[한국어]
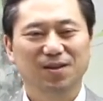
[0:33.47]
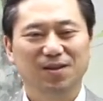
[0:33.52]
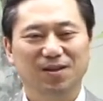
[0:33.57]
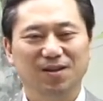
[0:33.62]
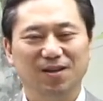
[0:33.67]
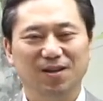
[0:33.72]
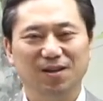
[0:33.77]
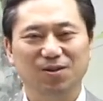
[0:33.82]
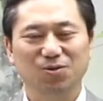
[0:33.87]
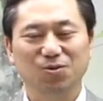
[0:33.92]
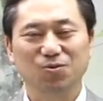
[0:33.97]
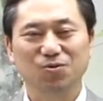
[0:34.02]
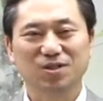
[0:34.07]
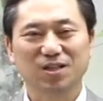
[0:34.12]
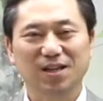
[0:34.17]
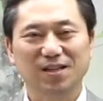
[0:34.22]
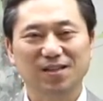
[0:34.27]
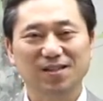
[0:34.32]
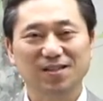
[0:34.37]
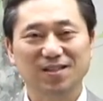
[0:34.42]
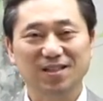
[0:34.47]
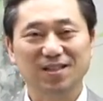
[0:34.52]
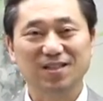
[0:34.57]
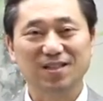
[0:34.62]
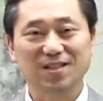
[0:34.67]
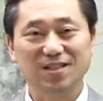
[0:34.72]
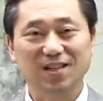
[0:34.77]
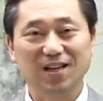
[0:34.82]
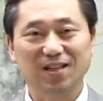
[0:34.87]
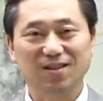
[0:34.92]
아, 농사를
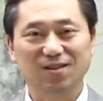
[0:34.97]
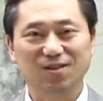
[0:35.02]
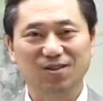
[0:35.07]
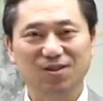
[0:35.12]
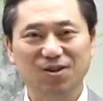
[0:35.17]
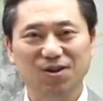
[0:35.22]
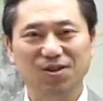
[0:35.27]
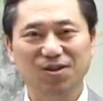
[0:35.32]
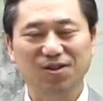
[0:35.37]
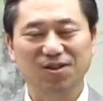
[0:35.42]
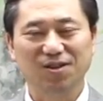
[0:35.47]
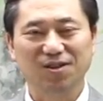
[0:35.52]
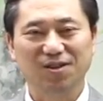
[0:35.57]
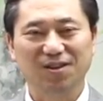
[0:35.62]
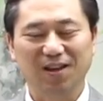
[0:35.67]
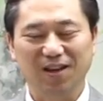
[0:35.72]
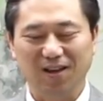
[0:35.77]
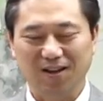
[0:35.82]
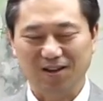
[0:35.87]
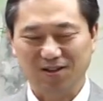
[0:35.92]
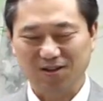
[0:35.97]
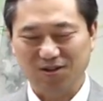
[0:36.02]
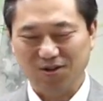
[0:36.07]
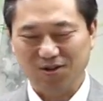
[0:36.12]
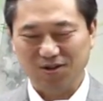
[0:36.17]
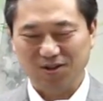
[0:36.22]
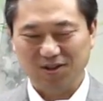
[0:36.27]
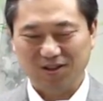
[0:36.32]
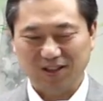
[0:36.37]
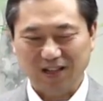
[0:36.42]
짓지 않던 예,
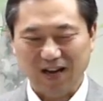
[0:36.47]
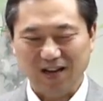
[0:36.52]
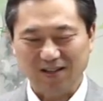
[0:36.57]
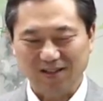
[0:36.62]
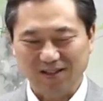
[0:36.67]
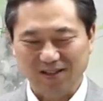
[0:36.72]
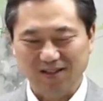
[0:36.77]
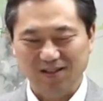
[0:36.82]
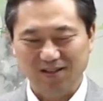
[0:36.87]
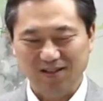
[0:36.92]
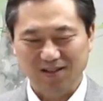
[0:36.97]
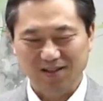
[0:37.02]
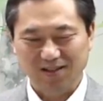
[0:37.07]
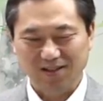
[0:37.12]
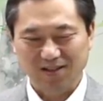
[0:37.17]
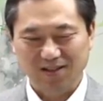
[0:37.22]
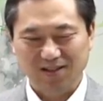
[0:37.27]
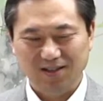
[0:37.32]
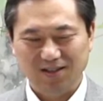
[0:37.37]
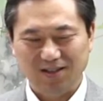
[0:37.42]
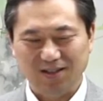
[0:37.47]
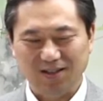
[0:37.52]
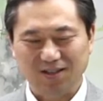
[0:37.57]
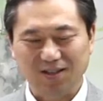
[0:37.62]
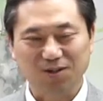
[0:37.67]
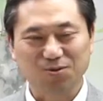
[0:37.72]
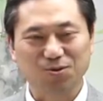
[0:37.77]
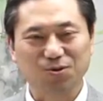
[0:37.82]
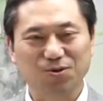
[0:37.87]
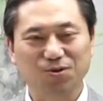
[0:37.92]
그런 땅을 이제
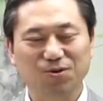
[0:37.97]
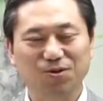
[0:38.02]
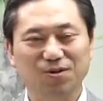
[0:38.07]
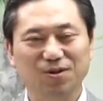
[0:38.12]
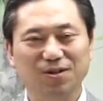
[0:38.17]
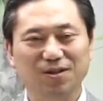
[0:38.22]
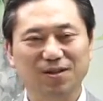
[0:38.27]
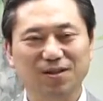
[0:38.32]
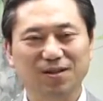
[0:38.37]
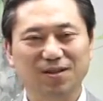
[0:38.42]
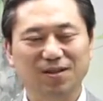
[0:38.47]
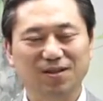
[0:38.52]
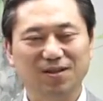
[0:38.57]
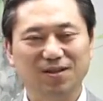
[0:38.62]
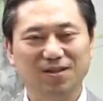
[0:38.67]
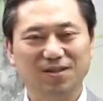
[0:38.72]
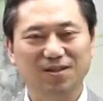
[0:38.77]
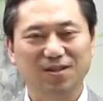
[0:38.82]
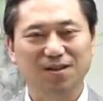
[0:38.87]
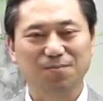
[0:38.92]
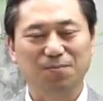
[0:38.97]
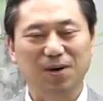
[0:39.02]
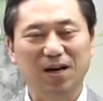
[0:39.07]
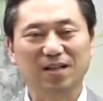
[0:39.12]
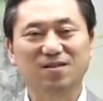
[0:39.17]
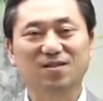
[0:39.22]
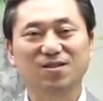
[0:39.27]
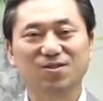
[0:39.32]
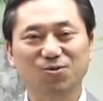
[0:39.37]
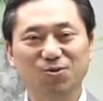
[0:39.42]
새로 이제
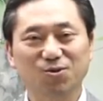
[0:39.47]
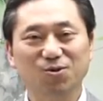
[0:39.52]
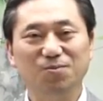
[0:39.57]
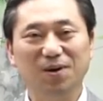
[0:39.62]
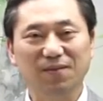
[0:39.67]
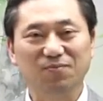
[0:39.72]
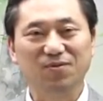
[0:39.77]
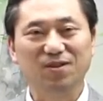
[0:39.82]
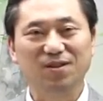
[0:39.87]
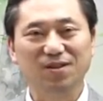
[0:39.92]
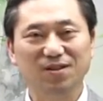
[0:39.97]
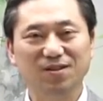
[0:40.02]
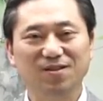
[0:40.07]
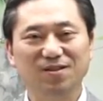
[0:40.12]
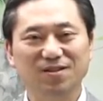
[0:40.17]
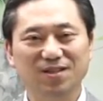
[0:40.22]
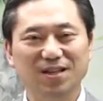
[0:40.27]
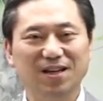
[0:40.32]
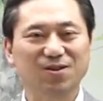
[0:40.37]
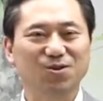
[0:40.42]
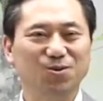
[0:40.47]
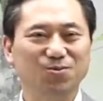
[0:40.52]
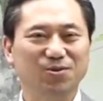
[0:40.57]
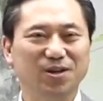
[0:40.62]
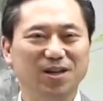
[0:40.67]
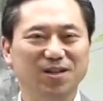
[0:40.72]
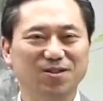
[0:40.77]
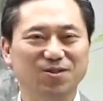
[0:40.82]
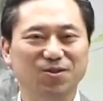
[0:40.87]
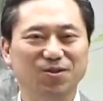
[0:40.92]
밭으로 만드는 작업을
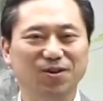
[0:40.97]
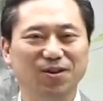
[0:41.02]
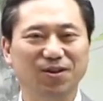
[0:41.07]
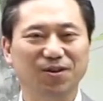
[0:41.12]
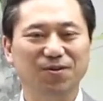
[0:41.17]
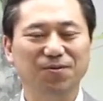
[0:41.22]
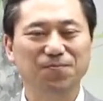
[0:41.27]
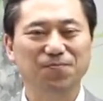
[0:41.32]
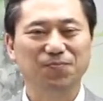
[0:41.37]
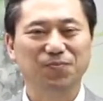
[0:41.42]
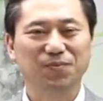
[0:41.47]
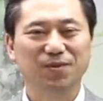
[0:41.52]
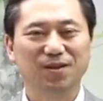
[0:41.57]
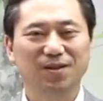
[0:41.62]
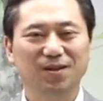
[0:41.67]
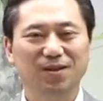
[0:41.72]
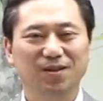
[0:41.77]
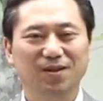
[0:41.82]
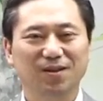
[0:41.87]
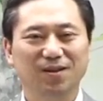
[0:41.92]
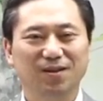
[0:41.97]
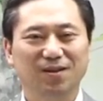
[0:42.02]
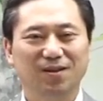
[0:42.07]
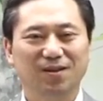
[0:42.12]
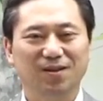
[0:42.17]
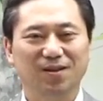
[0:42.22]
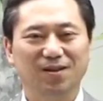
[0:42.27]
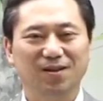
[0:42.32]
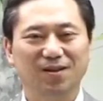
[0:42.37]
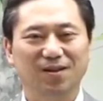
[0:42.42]
했어요.
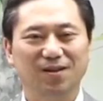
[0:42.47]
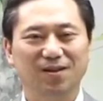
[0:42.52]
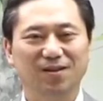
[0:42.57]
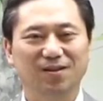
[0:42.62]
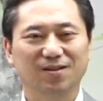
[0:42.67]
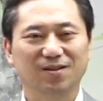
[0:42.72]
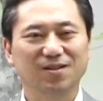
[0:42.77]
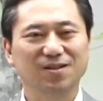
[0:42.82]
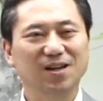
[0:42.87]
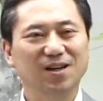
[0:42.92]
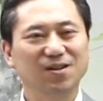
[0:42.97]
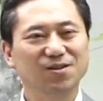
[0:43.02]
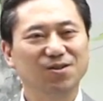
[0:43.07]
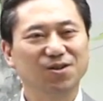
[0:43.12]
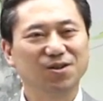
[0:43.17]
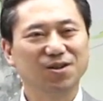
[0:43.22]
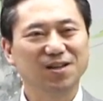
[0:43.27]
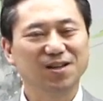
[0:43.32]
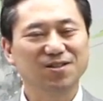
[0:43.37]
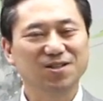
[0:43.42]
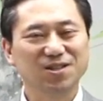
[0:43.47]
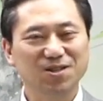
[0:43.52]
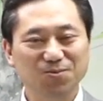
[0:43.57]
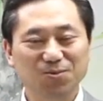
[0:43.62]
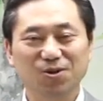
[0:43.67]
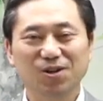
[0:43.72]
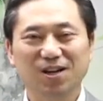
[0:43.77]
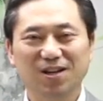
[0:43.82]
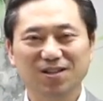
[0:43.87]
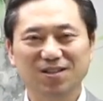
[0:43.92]
그냥 거기다
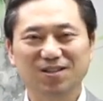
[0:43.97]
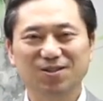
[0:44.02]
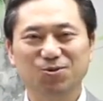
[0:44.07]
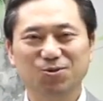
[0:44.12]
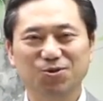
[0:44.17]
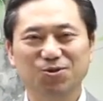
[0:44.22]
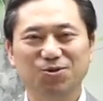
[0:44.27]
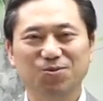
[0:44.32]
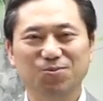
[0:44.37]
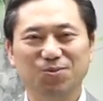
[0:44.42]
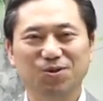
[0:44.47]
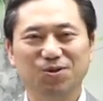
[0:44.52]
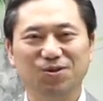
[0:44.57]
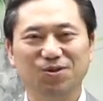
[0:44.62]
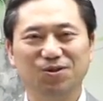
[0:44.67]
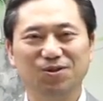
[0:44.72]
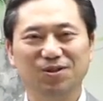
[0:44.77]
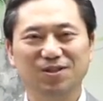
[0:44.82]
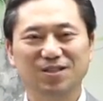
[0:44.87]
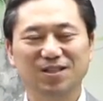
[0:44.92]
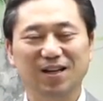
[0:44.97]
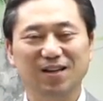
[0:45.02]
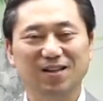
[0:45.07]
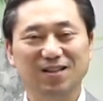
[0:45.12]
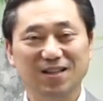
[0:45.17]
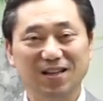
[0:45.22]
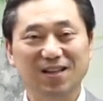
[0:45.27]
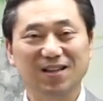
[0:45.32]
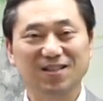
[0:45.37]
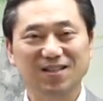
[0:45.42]
심어가지고는 뭐 잘
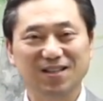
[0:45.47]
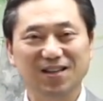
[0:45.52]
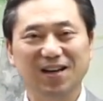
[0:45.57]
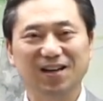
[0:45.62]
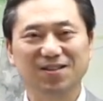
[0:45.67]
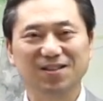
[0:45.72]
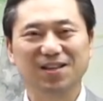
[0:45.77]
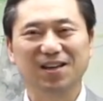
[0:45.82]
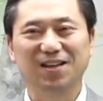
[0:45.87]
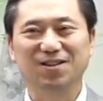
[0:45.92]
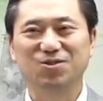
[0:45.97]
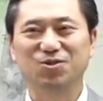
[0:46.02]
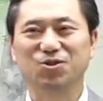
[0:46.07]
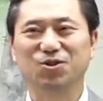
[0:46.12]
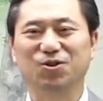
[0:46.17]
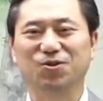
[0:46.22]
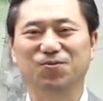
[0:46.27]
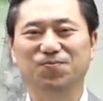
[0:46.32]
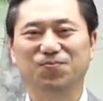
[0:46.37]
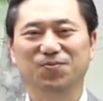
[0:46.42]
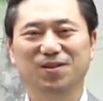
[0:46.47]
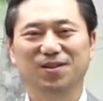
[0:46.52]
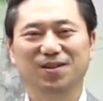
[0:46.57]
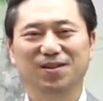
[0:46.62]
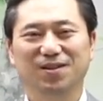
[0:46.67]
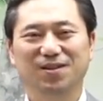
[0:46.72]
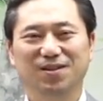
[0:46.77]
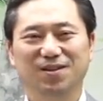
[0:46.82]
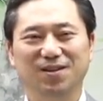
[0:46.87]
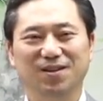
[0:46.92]
자라지가 않겠죠.
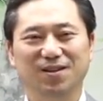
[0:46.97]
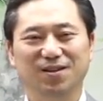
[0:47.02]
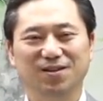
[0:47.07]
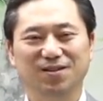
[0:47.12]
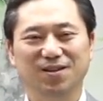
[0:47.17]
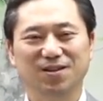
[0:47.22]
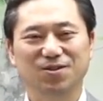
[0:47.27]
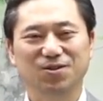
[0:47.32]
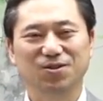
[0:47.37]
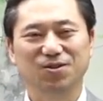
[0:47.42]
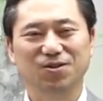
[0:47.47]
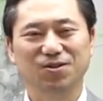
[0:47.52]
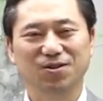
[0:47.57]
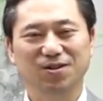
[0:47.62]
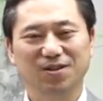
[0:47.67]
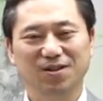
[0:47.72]
예, 그래서